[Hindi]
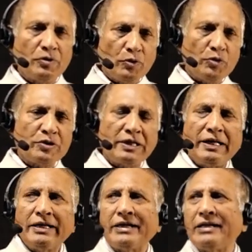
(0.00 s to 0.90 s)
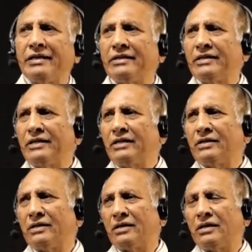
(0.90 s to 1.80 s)
दो साल के अंदर
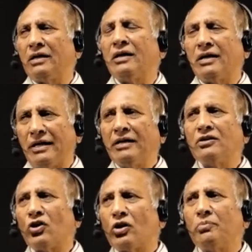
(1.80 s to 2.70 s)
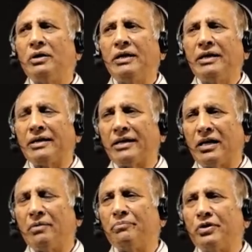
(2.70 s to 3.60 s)
अगर नॉर्मली अगर
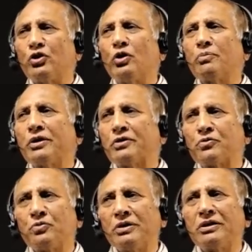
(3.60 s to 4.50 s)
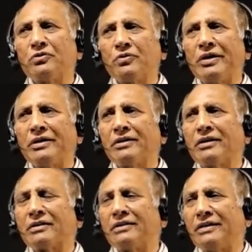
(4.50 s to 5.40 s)
हम बीकॉम के स्टूडेंट ज्वाइन
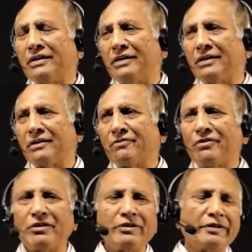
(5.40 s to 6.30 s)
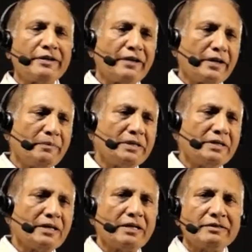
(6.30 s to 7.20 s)
करते हैं अगर फॉरन कंट्री में
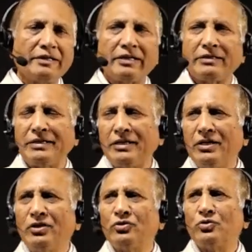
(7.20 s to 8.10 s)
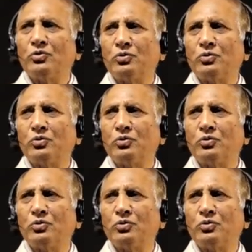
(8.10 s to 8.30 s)
जाना चाहते हैं तो